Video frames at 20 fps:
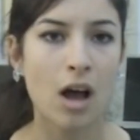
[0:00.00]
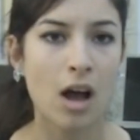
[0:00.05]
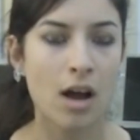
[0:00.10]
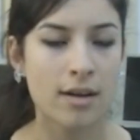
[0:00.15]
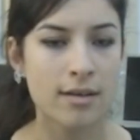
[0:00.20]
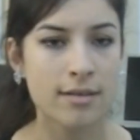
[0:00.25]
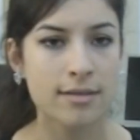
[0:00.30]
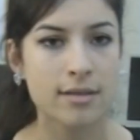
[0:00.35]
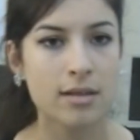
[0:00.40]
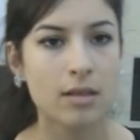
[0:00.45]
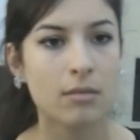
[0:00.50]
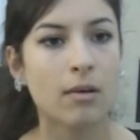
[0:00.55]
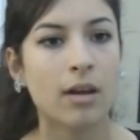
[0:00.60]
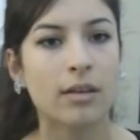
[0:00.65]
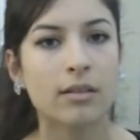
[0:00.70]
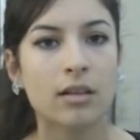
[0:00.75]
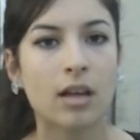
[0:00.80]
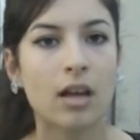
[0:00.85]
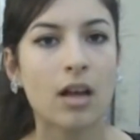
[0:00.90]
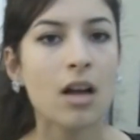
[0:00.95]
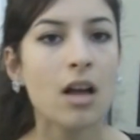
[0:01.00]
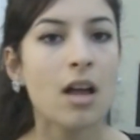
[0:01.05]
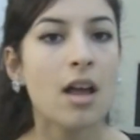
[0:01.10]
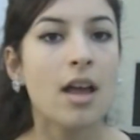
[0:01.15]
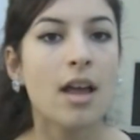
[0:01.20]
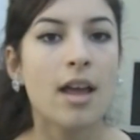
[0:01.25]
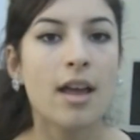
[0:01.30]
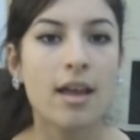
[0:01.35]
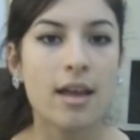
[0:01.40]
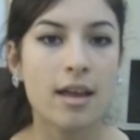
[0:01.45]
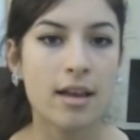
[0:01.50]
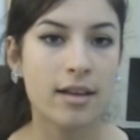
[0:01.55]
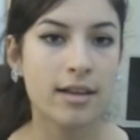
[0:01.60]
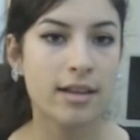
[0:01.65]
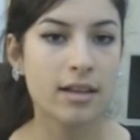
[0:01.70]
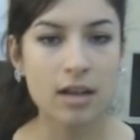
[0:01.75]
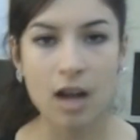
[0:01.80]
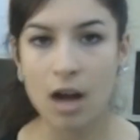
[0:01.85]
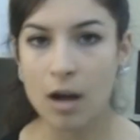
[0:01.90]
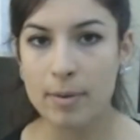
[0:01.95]
Aynı zamanda
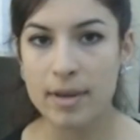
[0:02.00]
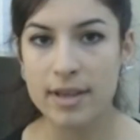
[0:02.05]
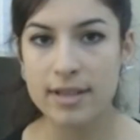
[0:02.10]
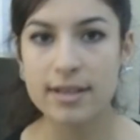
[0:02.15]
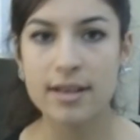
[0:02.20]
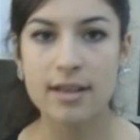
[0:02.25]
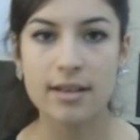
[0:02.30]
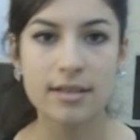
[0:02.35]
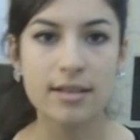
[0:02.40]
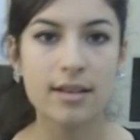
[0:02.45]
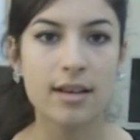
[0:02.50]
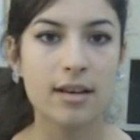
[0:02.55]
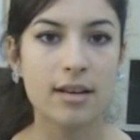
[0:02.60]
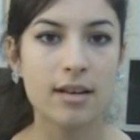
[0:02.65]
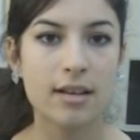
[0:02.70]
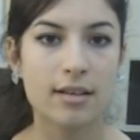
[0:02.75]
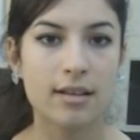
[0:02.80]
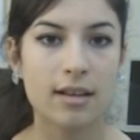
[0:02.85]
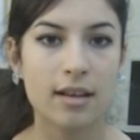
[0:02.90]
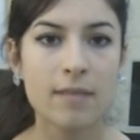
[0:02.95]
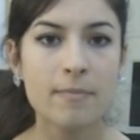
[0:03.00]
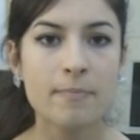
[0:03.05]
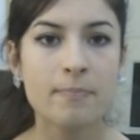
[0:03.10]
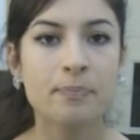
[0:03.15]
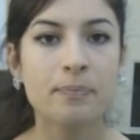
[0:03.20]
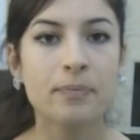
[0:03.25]
e, KPSS ile de